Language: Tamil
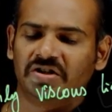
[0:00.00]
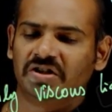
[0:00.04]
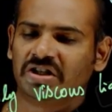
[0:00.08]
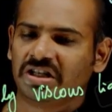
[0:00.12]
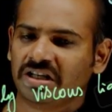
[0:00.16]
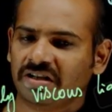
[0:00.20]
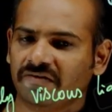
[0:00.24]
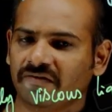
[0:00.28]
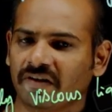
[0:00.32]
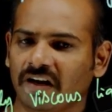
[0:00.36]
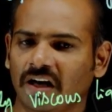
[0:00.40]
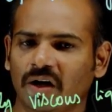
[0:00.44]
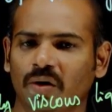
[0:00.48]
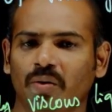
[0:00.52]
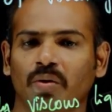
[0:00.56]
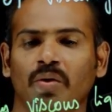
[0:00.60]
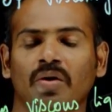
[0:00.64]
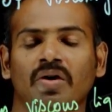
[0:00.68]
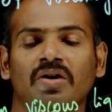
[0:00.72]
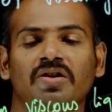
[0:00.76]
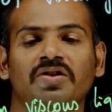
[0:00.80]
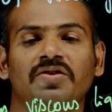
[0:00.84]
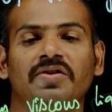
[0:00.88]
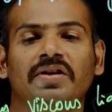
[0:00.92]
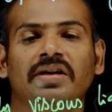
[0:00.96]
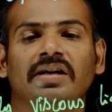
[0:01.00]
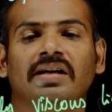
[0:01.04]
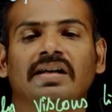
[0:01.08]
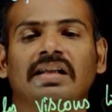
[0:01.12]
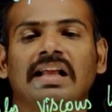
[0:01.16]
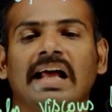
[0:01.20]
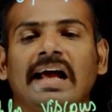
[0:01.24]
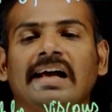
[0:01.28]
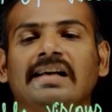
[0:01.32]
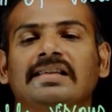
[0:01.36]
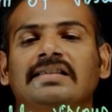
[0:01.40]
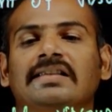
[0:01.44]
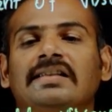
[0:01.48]
g value. g
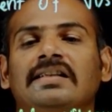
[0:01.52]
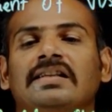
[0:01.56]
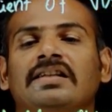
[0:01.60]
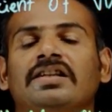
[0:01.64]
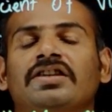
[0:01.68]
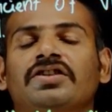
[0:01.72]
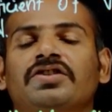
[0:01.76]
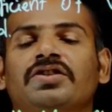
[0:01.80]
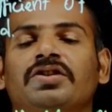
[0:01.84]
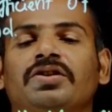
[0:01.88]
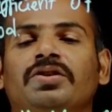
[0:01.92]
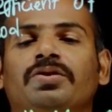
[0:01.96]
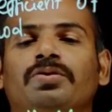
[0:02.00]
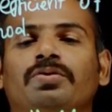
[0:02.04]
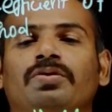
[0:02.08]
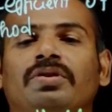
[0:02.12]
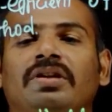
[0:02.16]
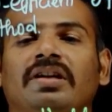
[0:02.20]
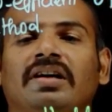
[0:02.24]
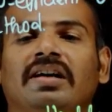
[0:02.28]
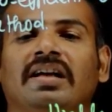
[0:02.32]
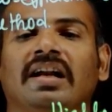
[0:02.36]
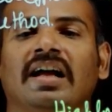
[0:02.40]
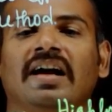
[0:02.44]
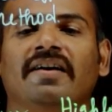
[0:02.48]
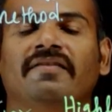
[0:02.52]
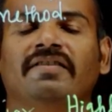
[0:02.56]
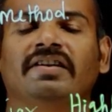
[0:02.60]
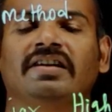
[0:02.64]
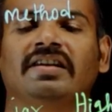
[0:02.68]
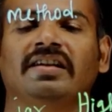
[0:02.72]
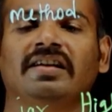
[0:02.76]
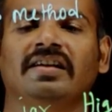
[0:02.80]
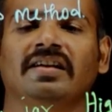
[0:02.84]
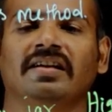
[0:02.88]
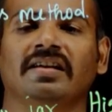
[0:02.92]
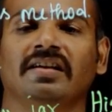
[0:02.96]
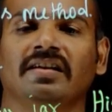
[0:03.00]
என்றது acceleration due to the
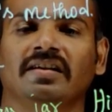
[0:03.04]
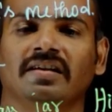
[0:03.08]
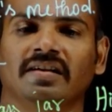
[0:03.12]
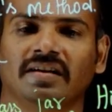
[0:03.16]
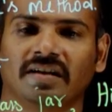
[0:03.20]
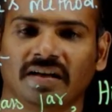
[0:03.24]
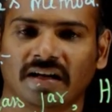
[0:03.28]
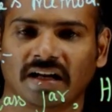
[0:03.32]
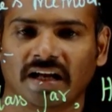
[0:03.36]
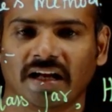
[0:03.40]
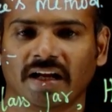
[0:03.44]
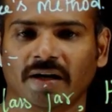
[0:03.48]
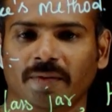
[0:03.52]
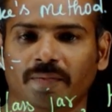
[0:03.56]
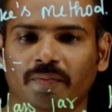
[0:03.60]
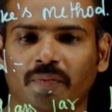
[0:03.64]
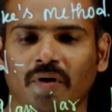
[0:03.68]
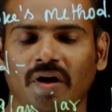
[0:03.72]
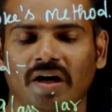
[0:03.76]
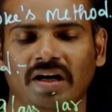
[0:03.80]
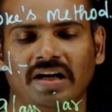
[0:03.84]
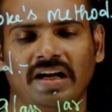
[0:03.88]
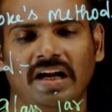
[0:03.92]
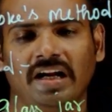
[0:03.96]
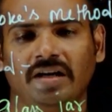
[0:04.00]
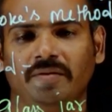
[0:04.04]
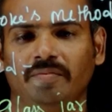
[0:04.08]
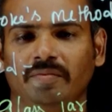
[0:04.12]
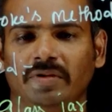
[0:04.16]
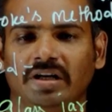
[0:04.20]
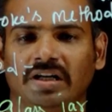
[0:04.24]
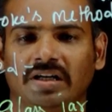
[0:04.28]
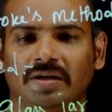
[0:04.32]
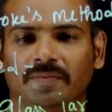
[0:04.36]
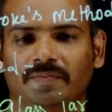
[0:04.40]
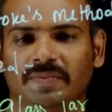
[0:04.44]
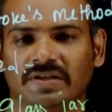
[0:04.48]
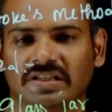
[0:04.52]
gravity 9.8
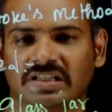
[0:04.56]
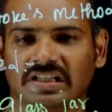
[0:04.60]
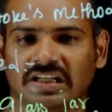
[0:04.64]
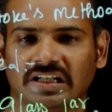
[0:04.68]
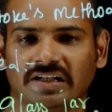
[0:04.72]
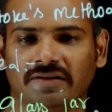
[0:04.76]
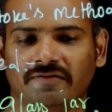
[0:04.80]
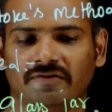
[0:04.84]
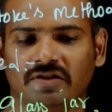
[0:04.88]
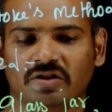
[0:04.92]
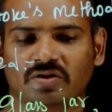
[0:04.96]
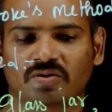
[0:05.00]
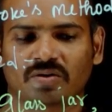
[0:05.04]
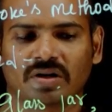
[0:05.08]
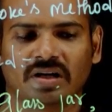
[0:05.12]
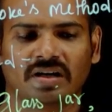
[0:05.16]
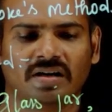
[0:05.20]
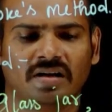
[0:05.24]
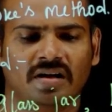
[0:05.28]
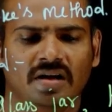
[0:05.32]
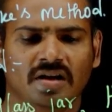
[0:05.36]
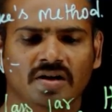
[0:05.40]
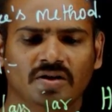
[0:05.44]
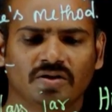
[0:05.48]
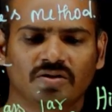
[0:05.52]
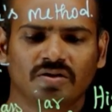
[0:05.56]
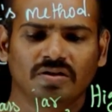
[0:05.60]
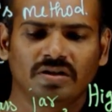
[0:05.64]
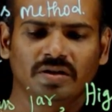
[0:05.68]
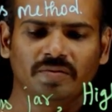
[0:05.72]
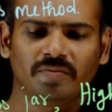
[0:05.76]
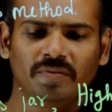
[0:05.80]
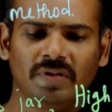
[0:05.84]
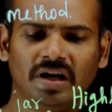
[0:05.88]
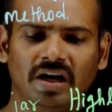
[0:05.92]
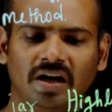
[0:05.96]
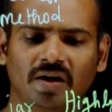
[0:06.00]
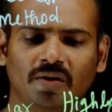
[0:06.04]
meter per second square. ஸோ
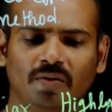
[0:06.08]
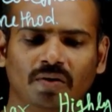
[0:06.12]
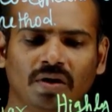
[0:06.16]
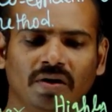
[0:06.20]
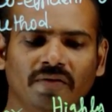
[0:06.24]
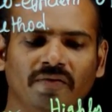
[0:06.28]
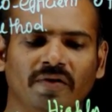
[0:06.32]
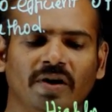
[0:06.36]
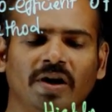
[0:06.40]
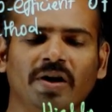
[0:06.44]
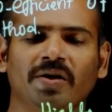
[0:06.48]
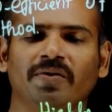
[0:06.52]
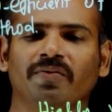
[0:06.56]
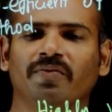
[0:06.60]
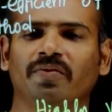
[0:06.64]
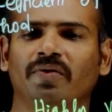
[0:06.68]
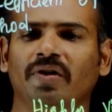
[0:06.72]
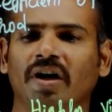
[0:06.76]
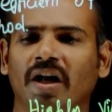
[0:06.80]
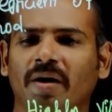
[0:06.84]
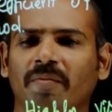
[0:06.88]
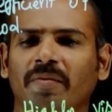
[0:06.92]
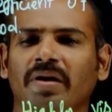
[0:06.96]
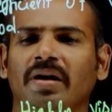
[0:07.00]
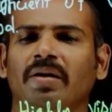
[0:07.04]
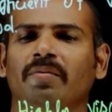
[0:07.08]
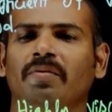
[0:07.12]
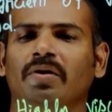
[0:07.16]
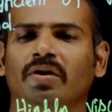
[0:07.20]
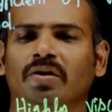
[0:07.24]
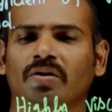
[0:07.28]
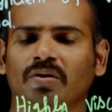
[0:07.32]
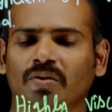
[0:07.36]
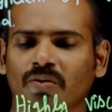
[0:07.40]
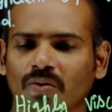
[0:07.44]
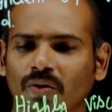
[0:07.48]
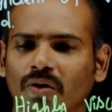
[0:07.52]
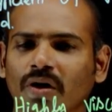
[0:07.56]
இந்த மேலே உள்ள வேல்யூ ஃபுல்லாமே
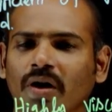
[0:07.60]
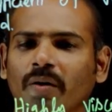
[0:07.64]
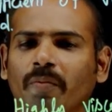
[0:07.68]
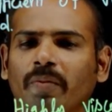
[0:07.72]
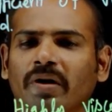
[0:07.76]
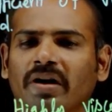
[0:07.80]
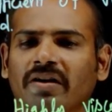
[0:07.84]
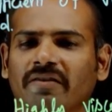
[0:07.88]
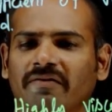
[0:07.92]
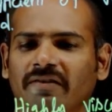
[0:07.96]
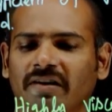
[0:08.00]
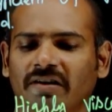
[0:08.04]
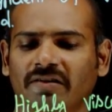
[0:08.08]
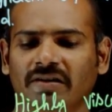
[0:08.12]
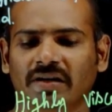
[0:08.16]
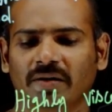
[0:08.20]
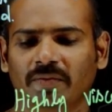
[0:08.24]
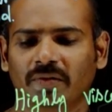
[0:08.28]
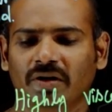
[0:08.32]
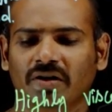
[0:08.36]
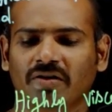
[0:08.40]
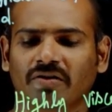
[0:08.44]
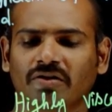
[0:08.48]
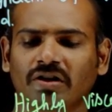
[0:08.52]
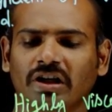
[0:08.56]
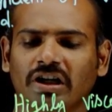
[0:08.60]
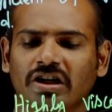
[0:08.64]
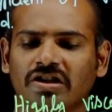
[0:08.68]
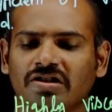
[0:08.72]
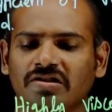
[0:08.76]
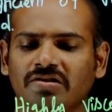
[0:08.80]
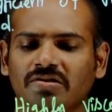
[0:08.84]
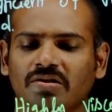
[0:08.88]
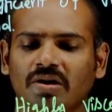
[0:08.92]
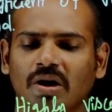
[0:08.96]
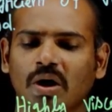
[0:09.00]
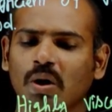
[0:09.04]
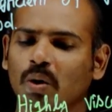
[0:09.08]
நம்மளுக்கு கொடுக்கப்பட்ட வேல்யூ நம்மளுக்கு வந்து என்ன
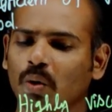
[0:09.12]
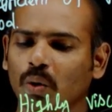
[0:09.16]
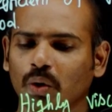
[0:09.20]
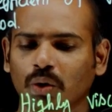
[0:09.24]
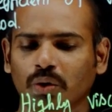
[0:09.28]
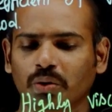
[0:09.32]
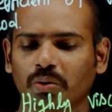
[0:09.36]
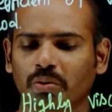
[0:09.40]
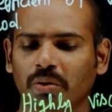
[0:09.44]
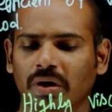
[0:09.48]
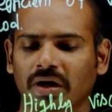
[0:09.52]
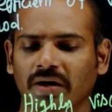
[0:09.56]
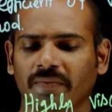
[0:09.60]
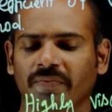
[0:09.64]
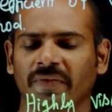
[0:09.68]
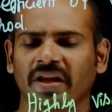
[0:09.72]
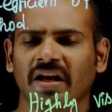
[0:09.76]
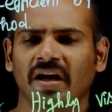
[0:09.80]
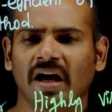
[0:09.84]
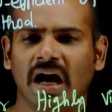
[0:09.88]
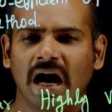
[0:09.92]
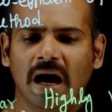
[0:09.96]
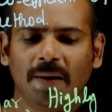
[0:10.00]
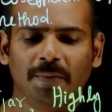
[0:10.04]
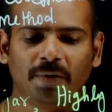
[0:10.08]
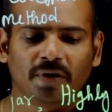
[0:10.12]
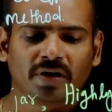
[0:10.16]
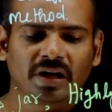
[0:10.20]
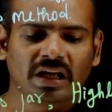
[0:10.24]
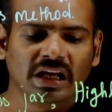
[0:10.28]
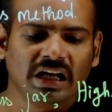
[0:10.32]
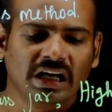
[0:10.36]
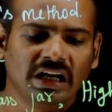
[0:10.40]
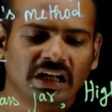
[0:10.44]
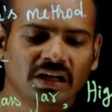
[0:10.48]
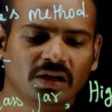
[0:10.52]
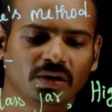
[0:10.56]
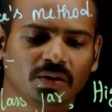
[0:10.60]
செஞ்சுருவாங்க கொடுத்துருவாங்க அப்போ
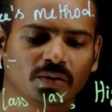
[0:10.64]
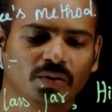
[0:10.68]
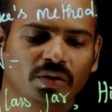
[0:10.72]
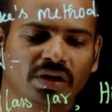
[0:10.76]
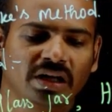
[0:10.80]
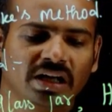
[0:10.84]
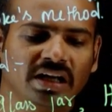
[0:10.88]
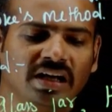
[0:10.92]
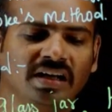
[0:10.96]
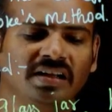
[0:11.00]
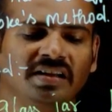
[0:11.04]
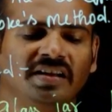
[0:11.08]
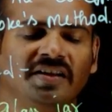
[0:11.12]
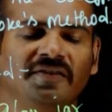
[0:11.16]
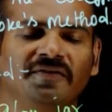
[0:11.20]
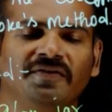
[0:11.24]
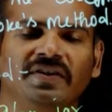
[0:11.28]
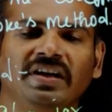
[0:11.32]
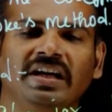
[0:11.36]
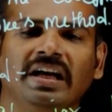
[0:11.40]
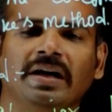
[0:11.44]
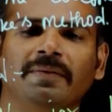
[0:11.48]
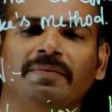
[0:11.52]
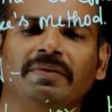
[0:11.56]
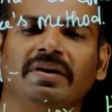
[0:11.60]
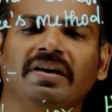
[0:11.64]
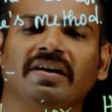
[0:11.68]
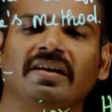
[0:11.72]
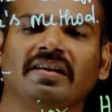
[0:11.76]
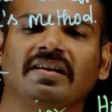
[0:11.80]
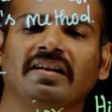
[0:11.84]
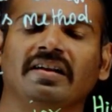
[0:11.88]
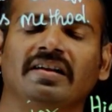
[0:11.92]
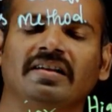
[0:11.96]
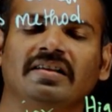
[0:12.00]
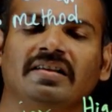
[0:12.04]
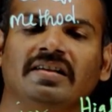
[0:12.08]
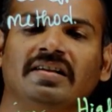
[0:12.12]
கீழே இருக்கக்கூடிய இந்த வி
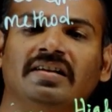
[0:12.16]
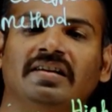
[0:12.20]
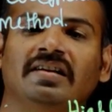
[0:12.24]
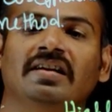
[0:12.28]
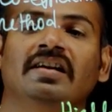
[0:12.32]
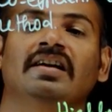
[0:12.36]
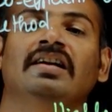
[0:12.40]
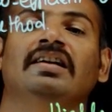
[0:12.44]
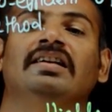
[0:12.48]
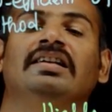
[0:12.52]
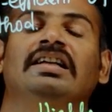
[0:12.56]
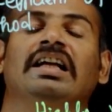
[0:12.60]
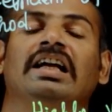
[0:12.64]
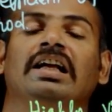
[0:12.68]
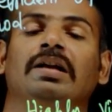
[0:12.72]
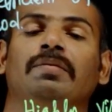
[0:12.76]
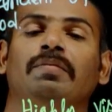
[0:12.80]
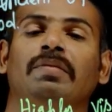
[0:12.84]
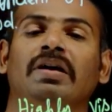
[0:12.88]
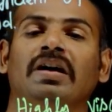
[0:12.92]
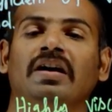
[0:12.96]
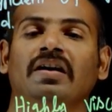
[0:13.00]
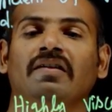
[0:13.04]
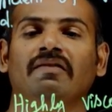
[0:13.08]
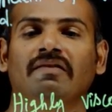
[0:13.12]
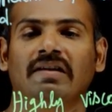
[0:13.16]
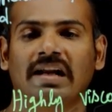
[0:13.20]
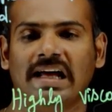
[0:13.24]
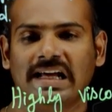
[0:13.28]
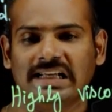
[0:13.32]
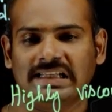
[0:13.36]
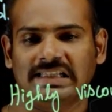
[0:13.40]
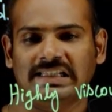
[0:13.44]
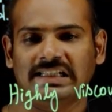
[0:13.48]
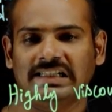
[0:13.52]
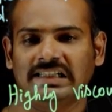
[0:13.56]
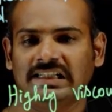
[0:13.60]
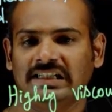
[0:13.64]
அப்படின்றது என்னது டெர்மினல்
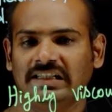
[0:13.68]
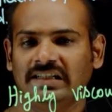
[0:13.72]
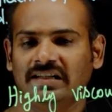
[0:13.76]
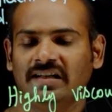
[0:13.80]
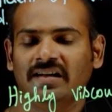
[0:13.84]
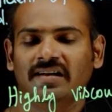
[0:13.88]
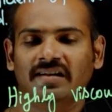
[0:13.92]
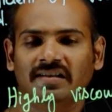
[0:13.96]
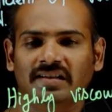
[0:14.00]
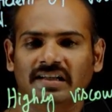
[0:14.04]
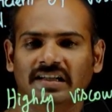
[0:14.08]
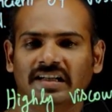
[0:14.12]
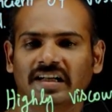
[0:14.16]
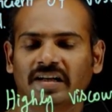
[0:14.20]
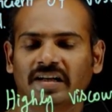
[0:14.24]
விலாசிட்டி இந்த